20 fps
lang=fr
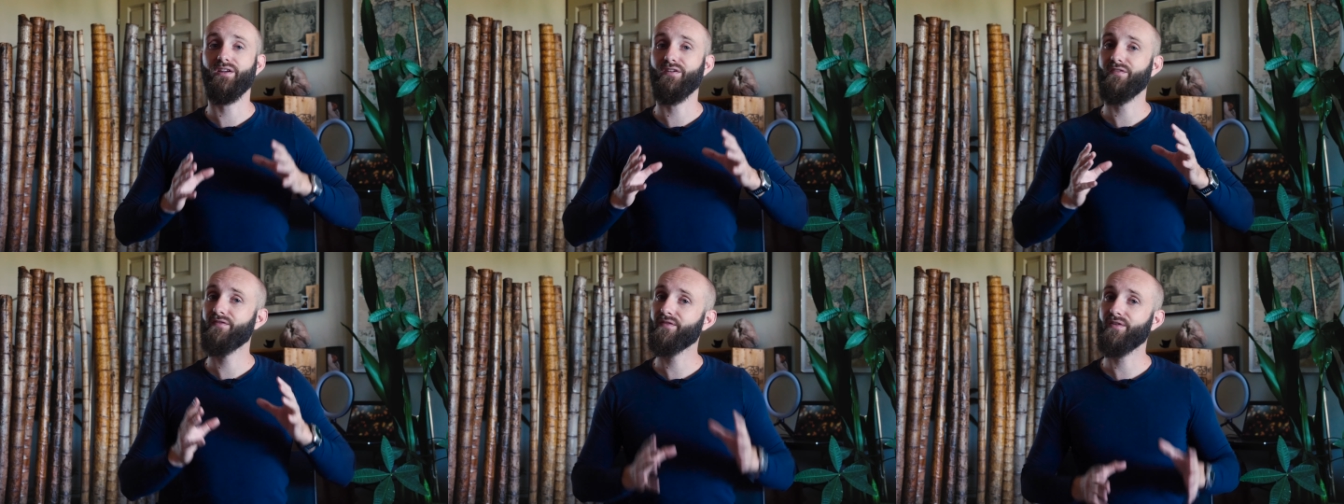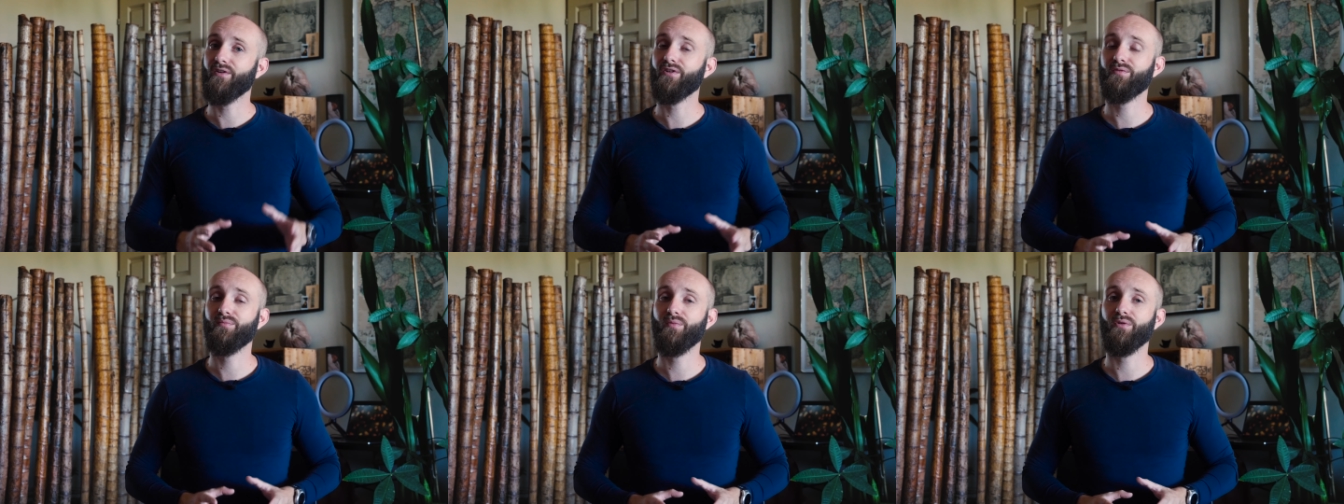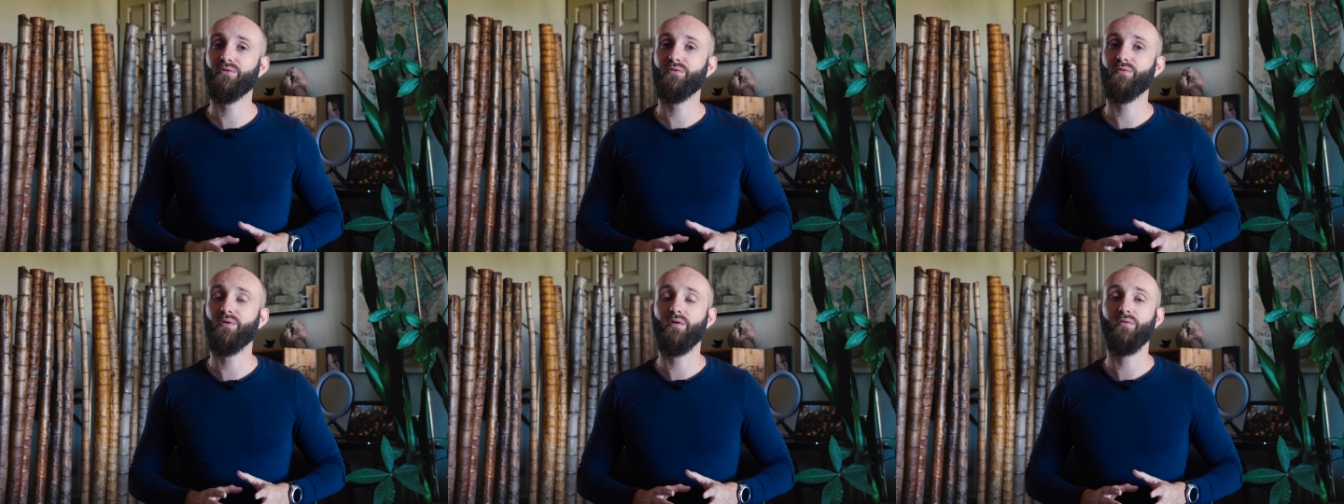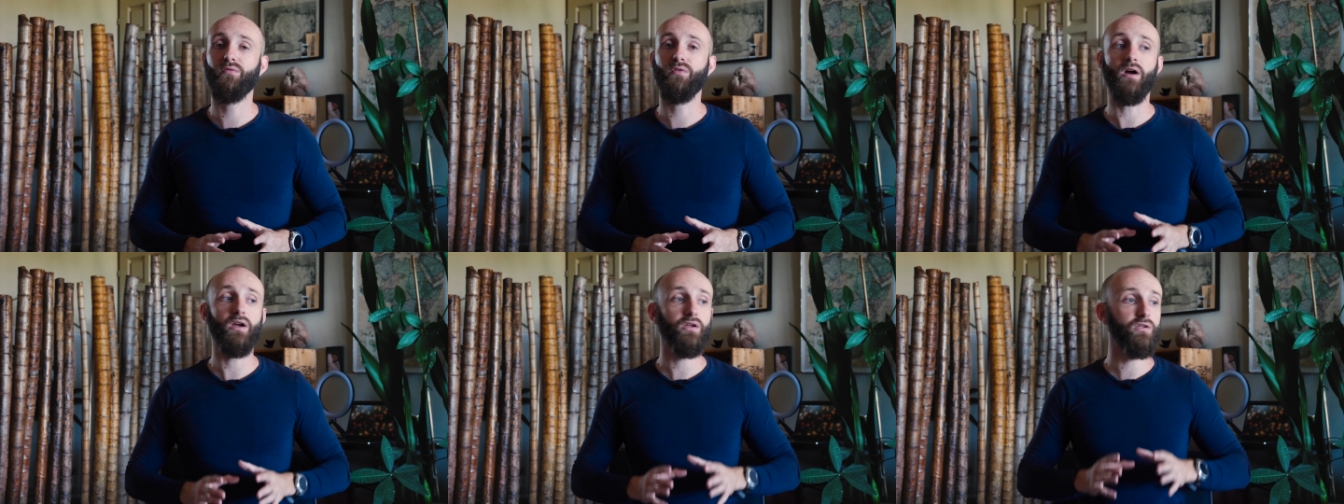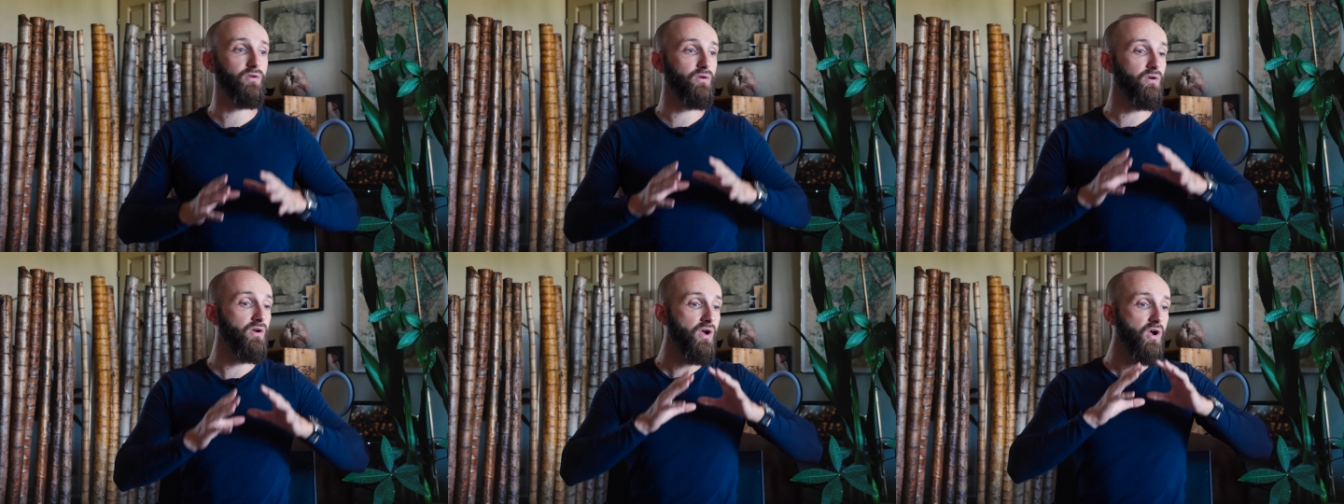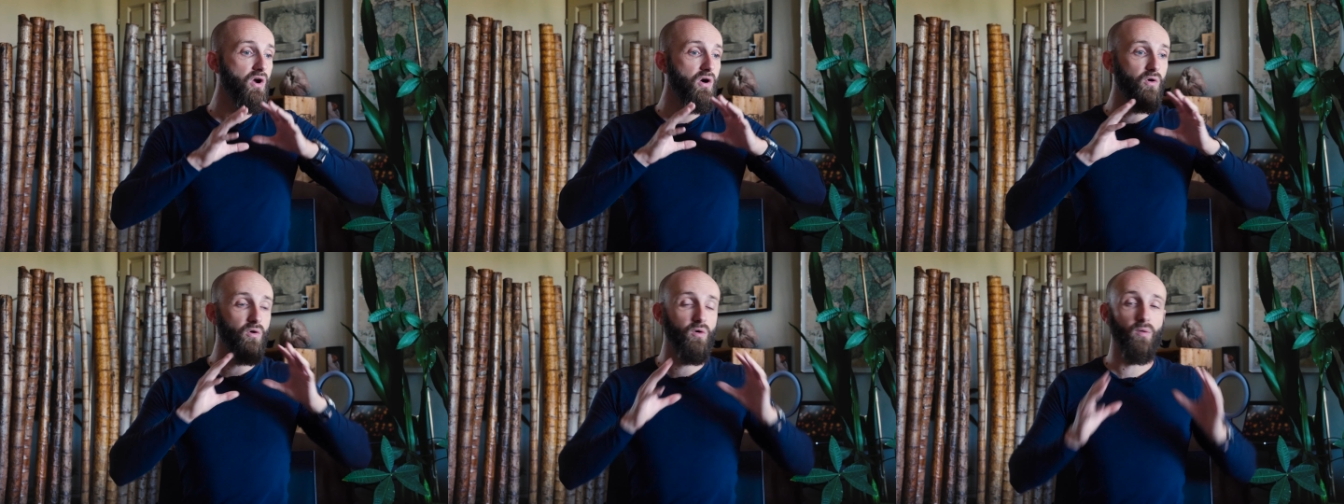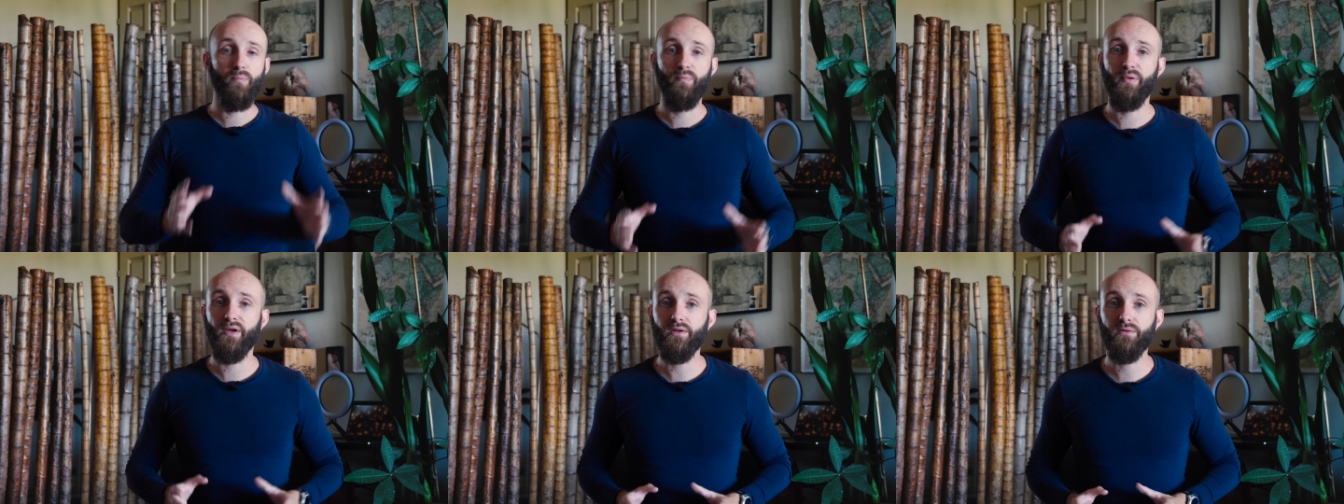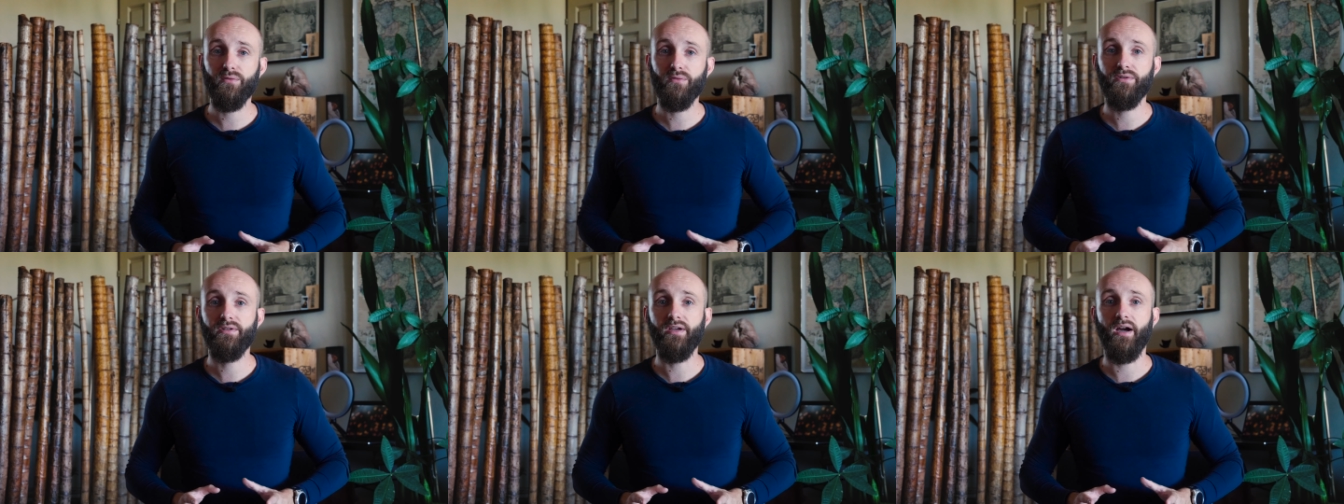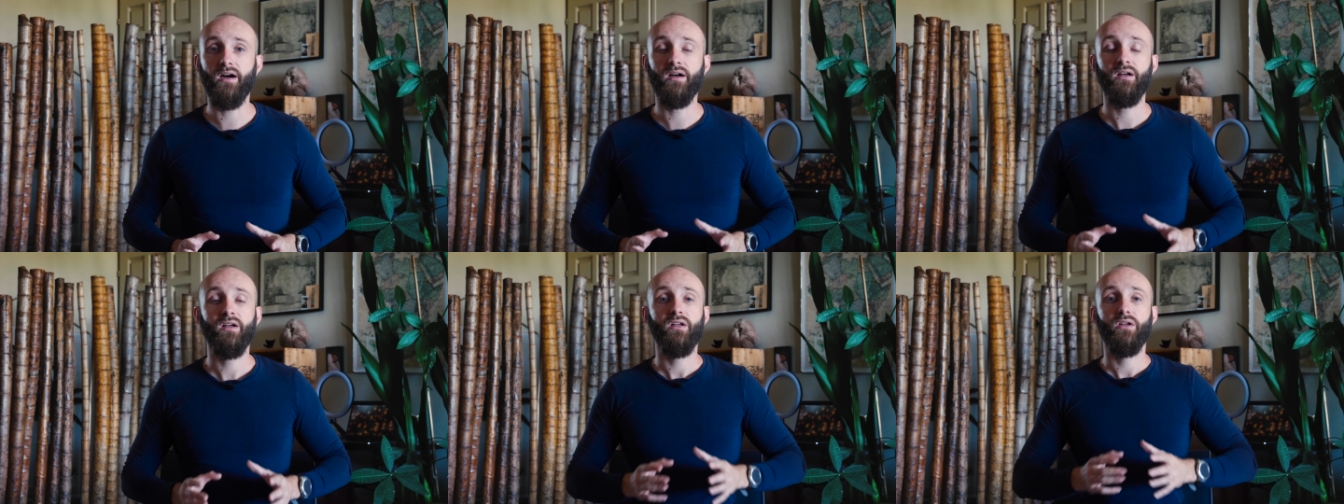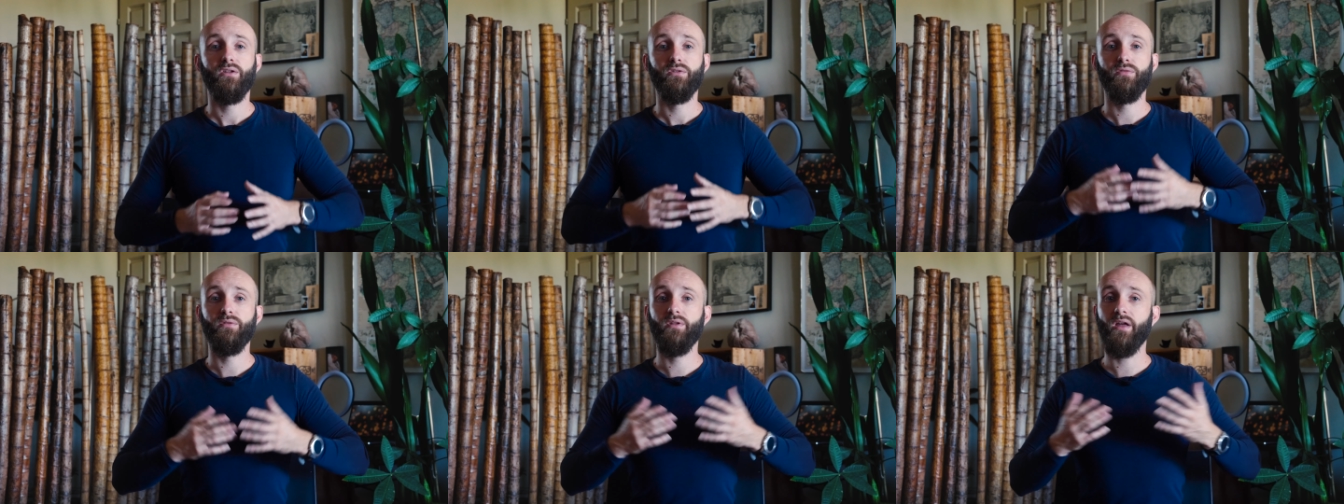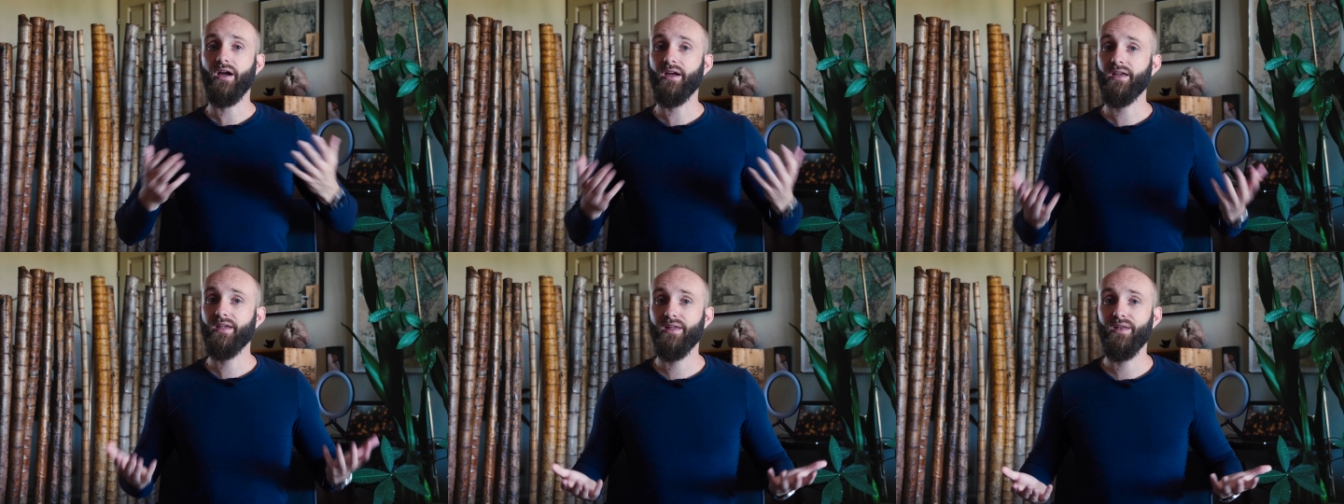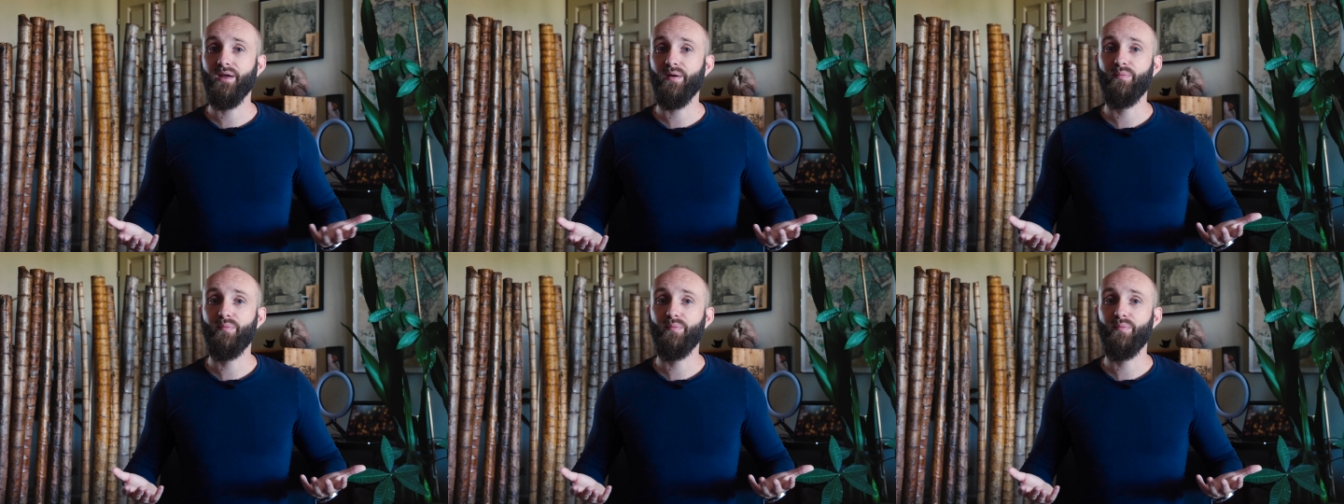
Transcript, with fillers: Et franchement, tu vas voir que au pire du cas, tu n'as rien à